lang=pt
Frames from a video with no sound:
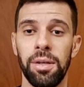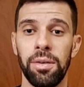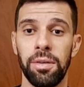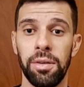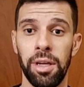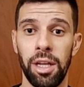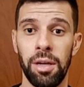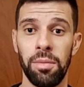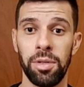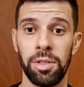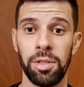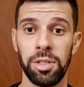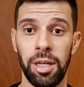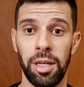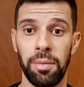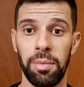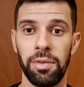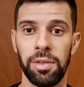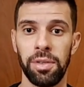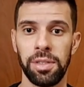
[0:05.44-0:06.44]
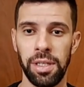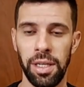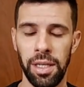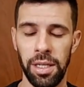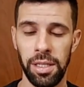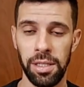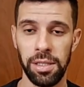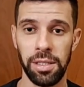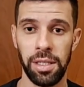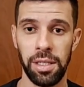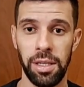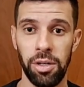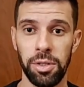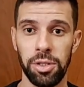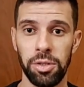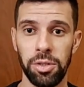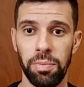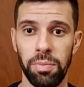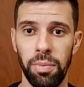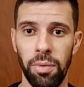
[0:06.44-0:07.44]
eu quero mostrar para vocês algumas
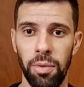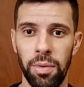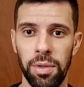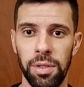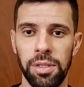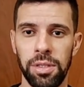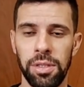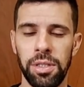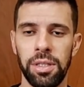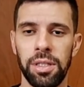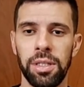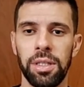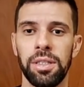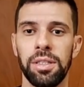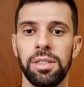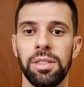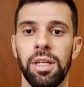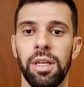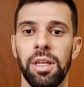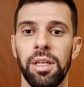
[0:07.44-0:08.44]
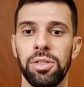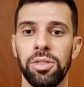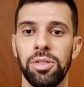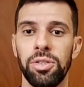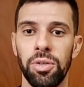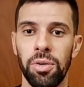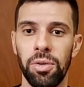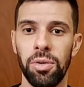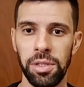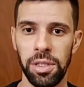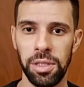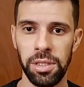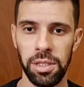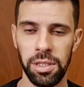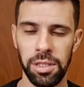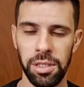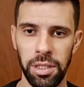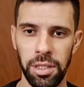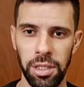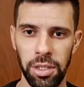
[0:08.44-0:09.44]
boas dicas de onde
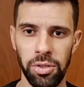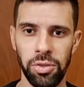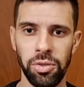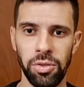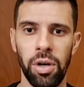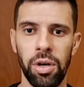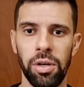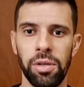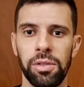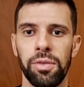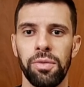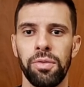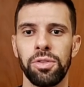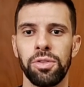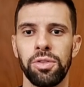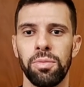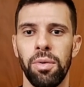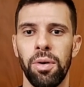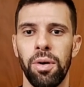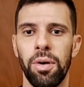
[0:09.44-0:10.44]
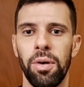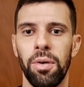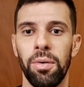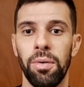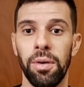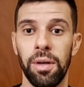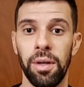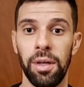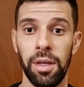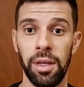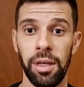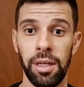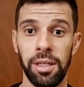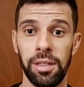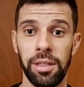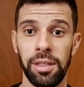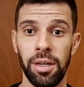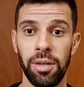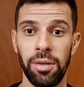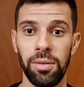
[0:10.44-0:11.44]
assistir jogos de futebol.
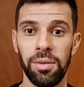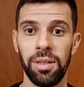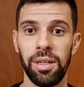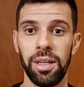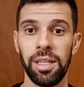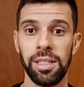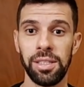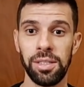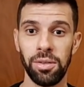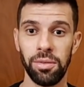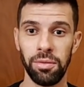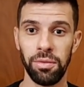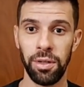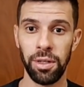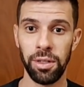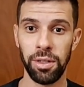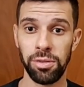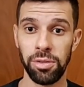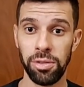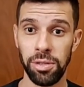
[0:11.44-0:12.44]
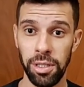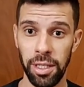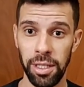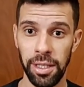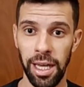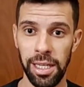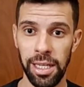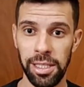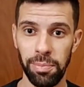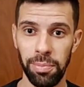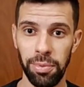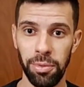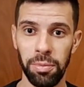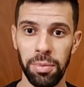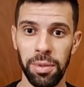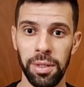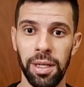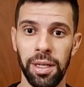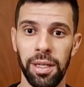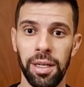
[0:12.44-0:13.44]
Então, esse é um vídeo de utilidade
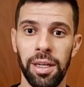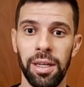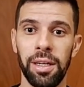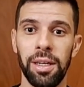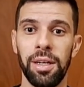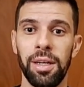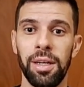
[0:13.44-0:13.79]
pública, né?